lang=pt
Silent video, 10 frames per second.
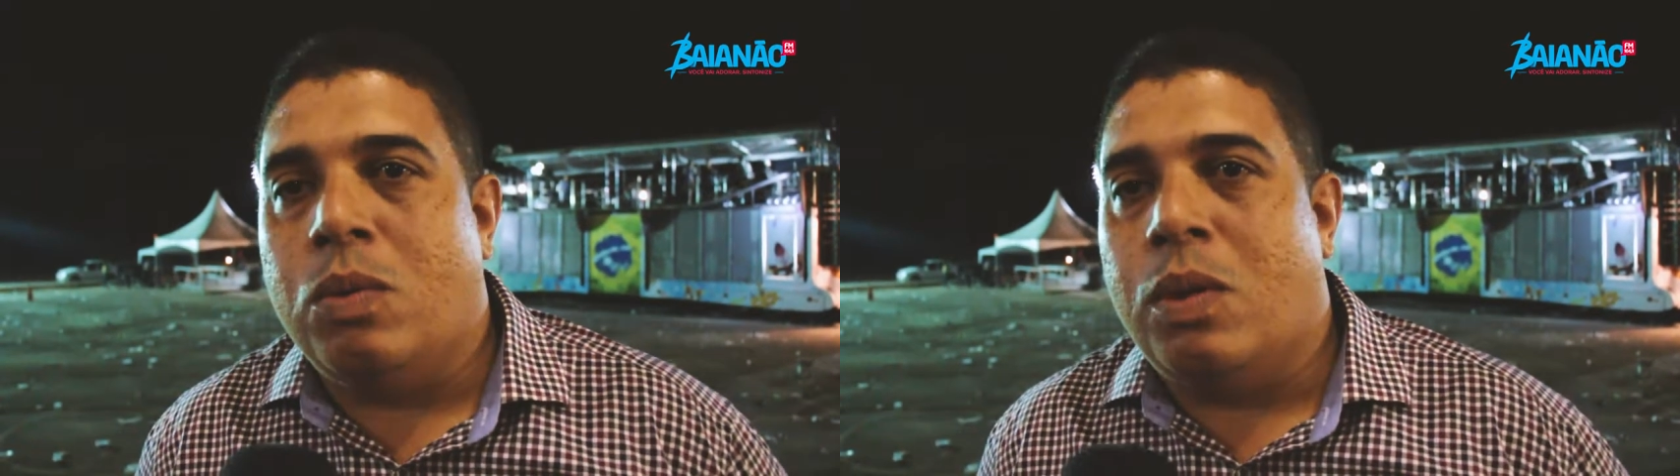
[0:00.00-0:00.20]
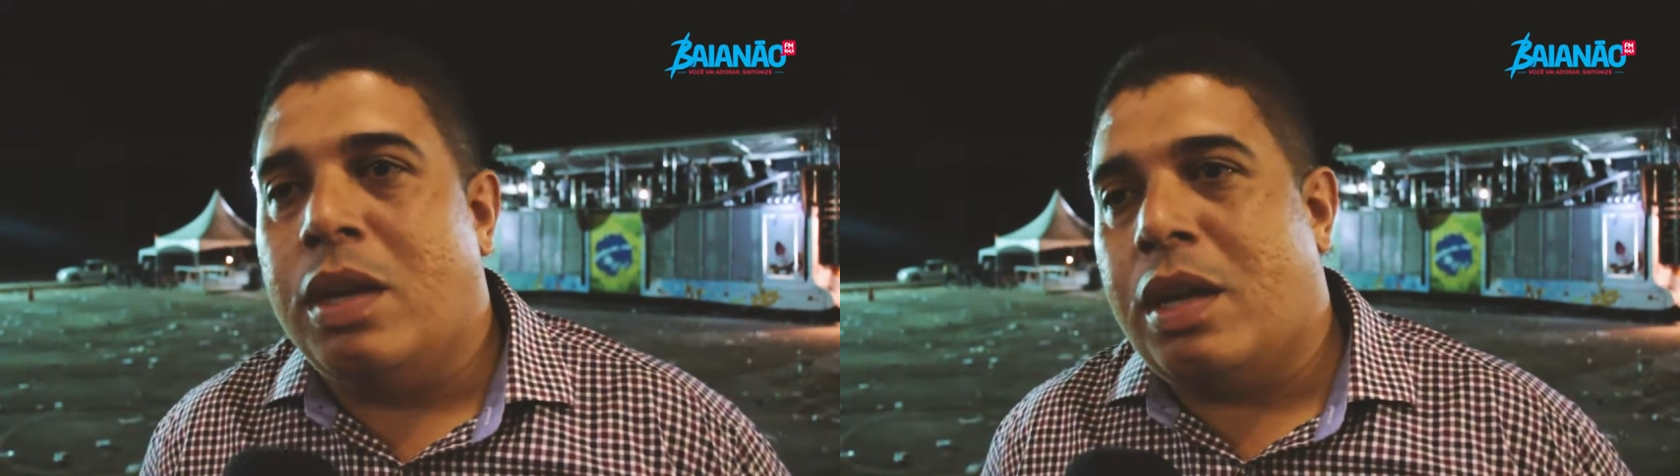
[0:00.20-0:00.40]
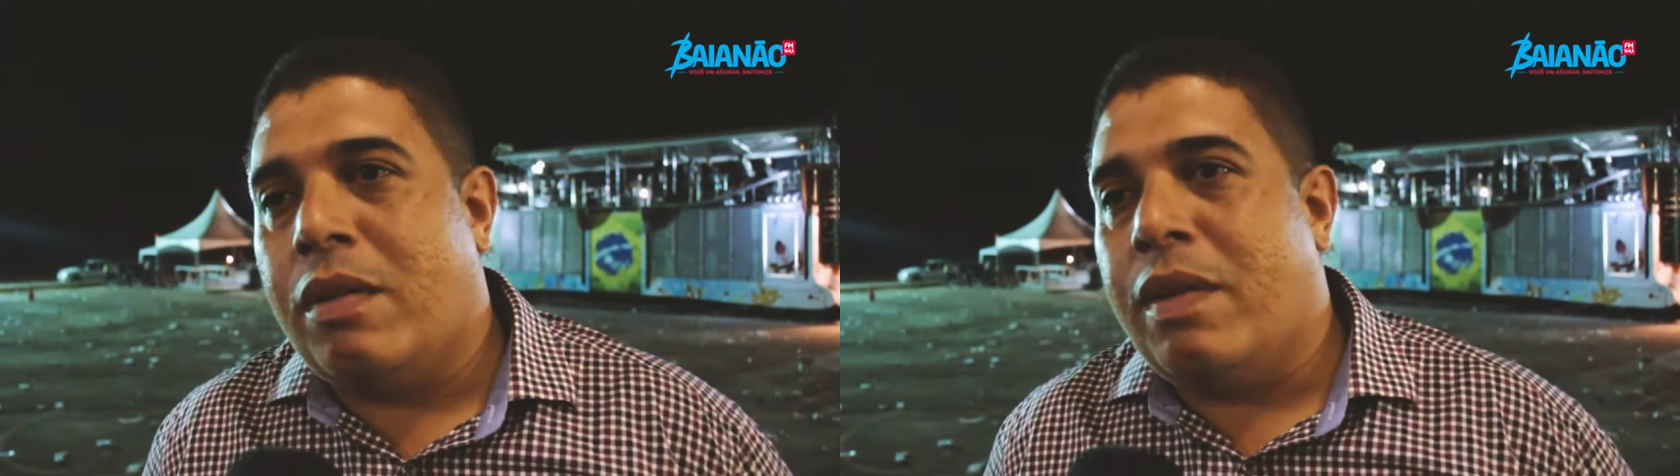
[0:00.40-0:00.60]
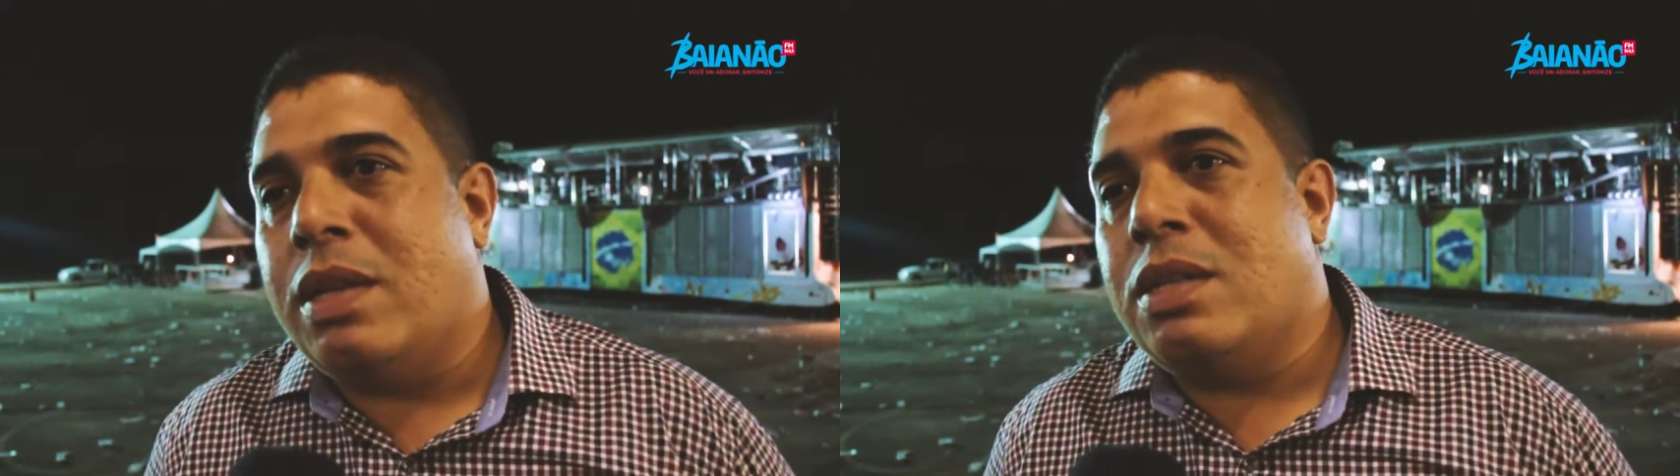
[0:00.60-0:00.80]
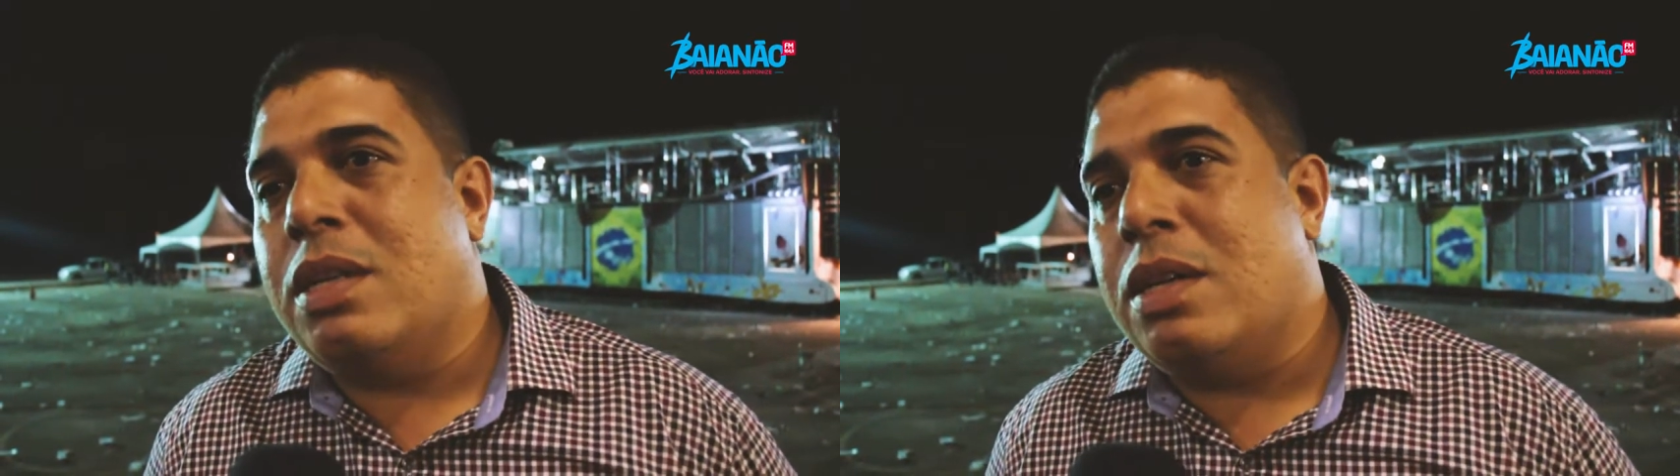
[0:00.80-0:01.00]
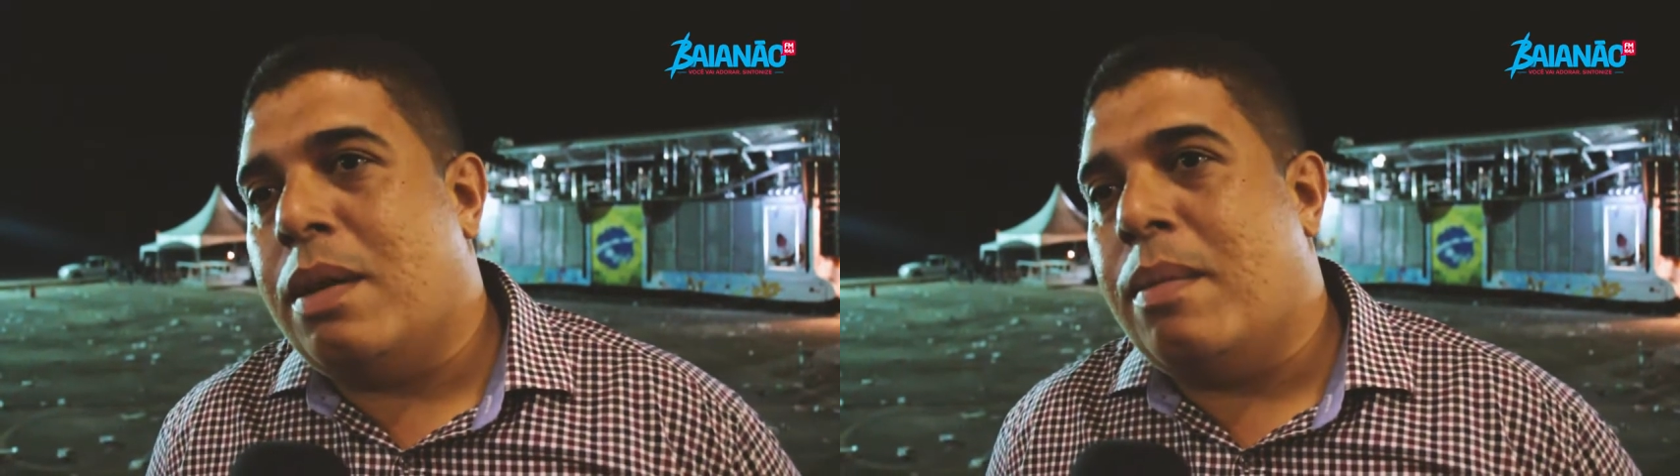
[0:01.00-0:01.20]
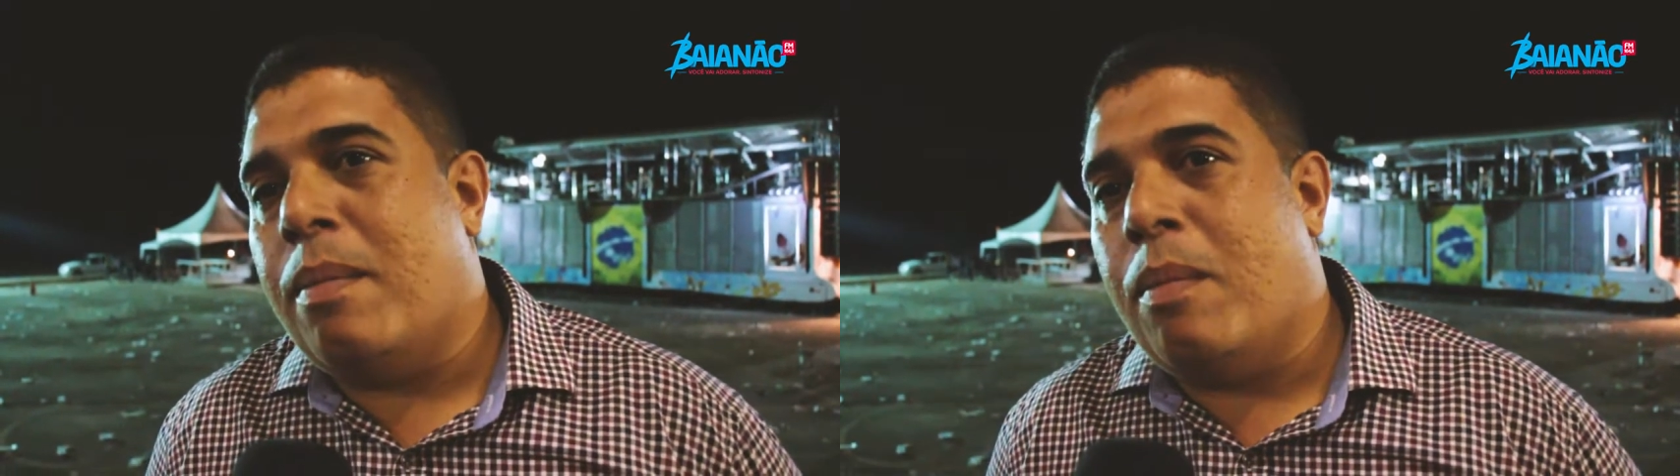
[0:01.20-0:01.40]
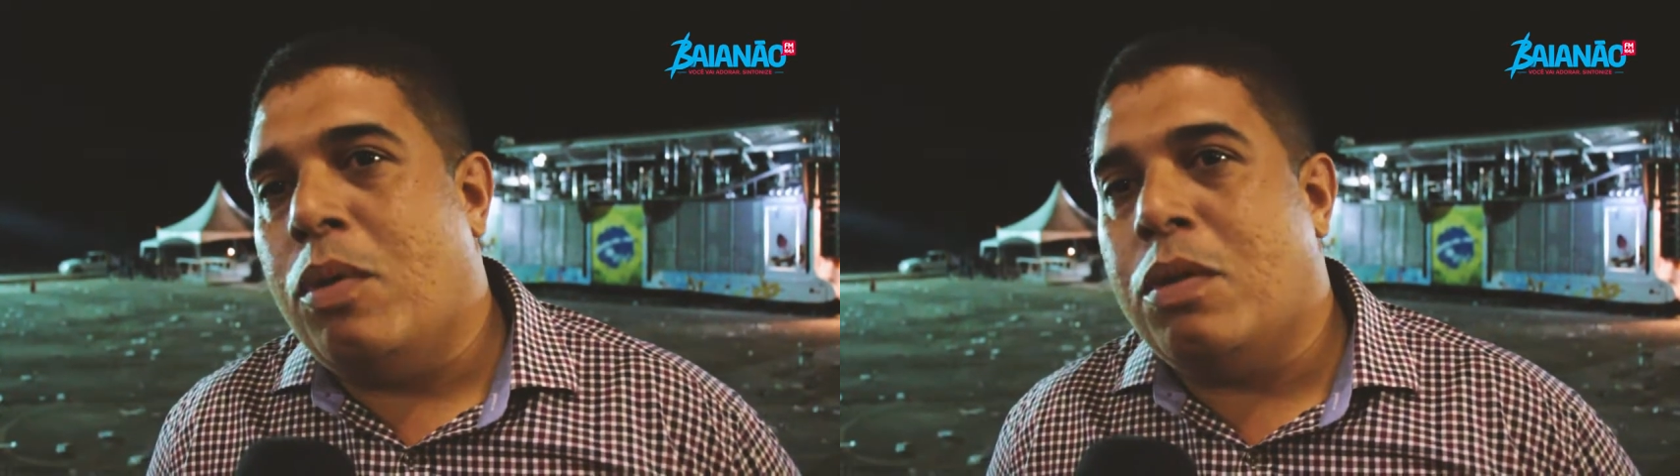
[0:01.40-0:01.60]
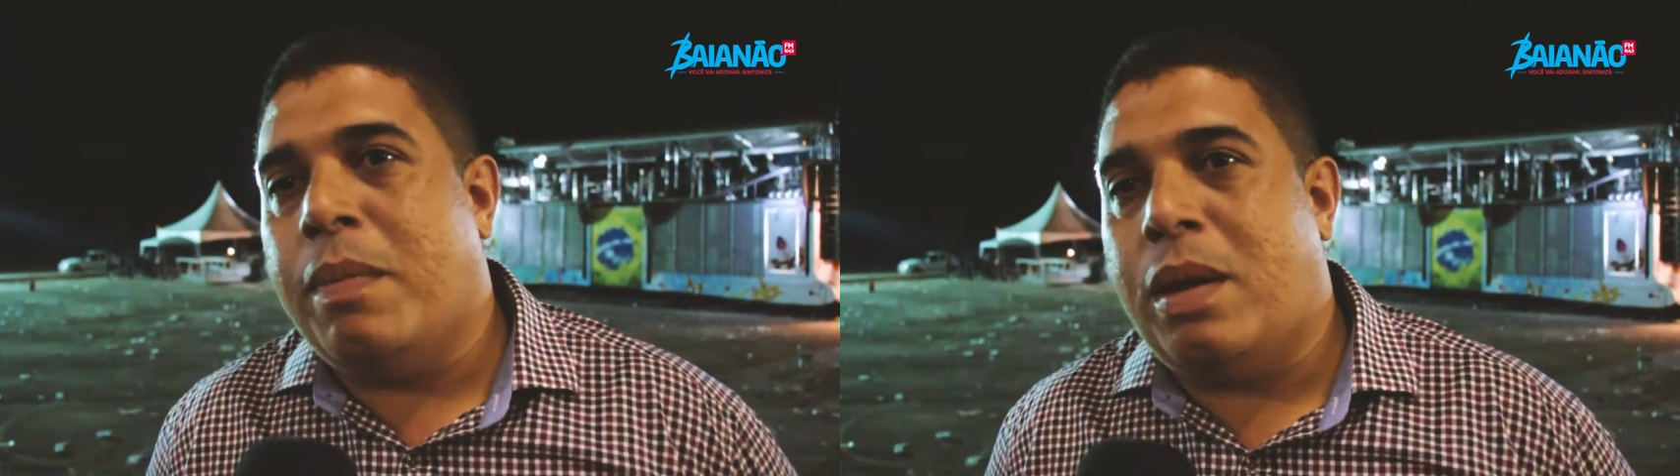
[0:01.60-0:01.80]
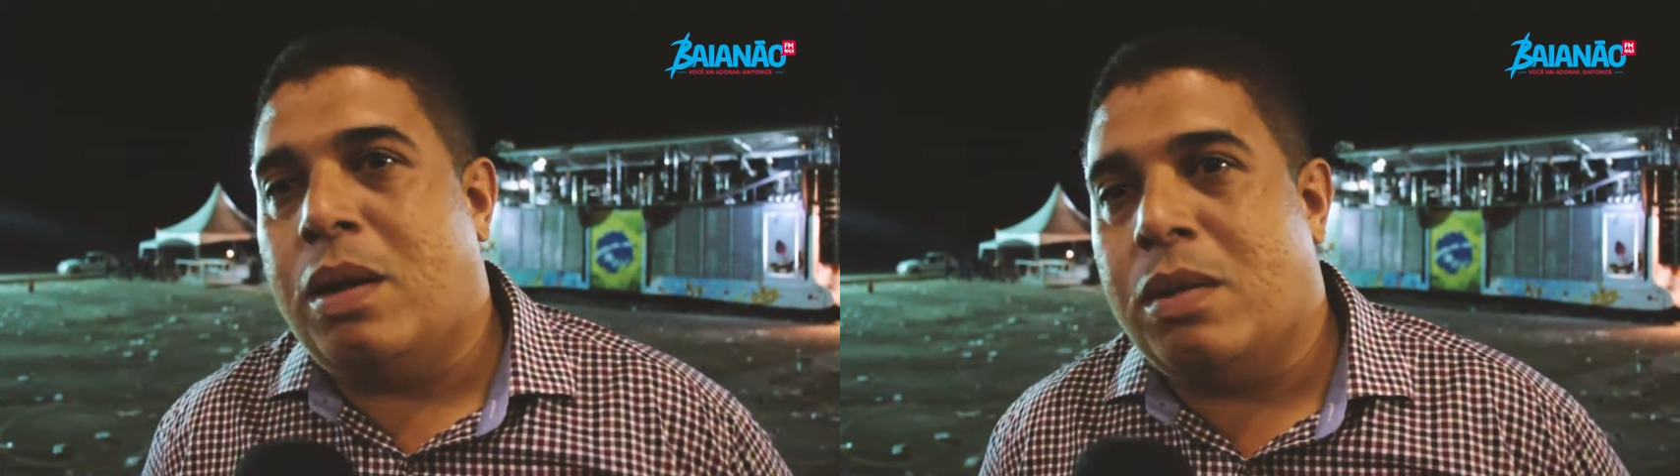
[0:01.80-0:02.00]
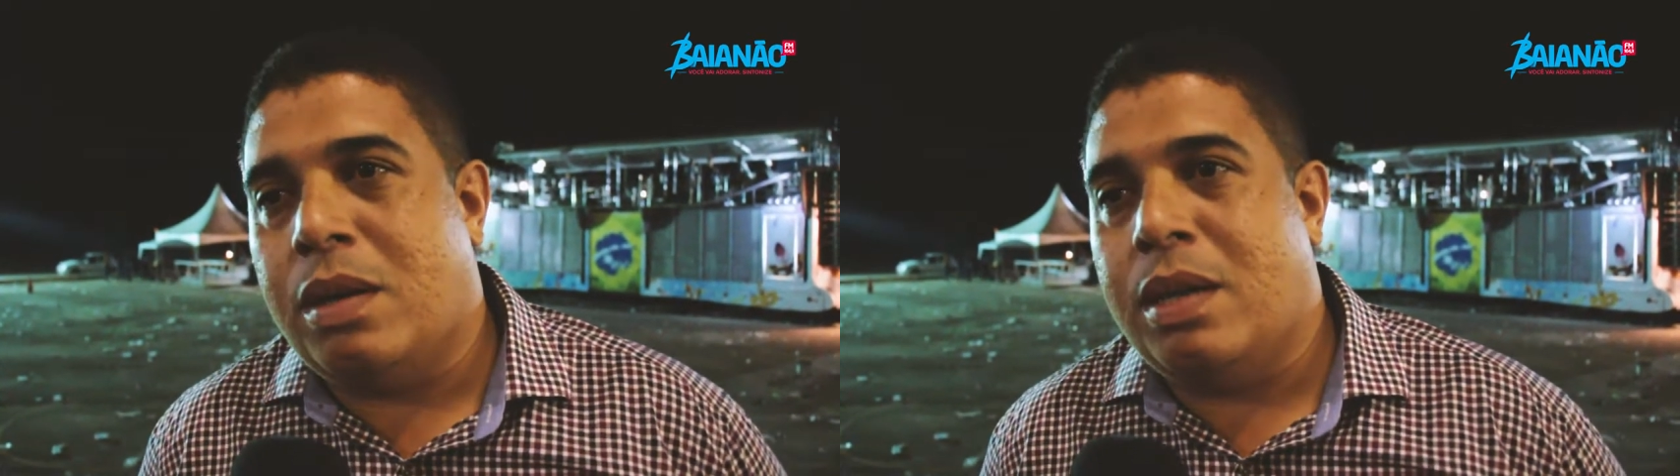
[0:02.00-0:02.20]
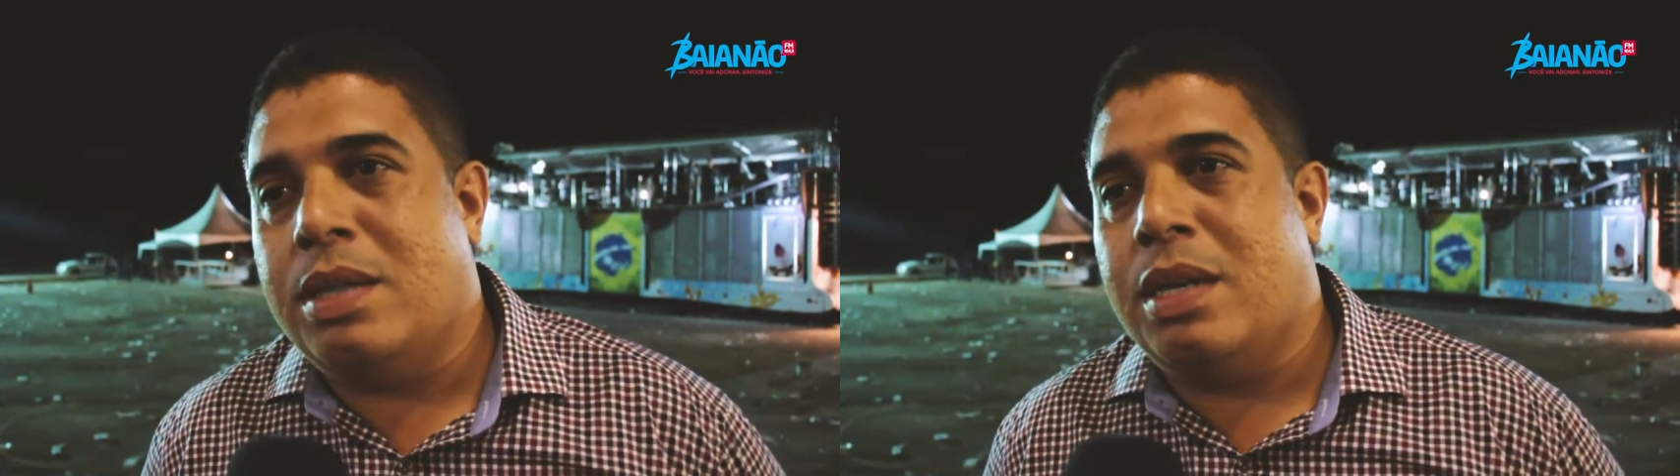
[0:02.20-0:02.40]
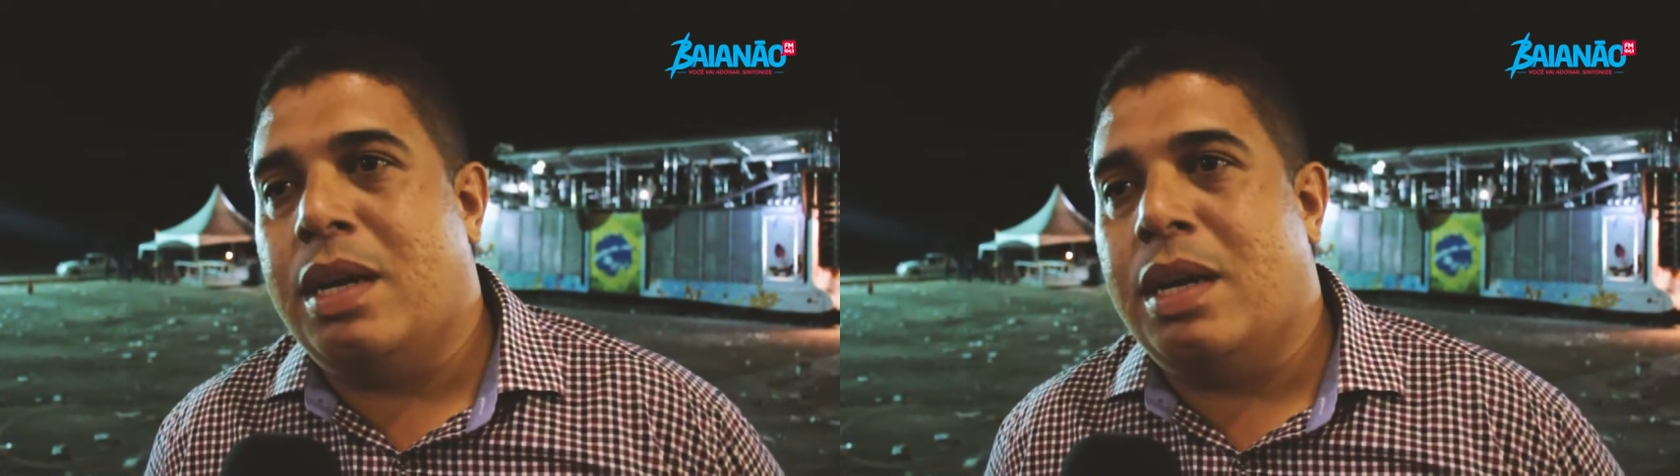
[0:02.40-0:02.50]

do ano que vem seja muito melhor do que esse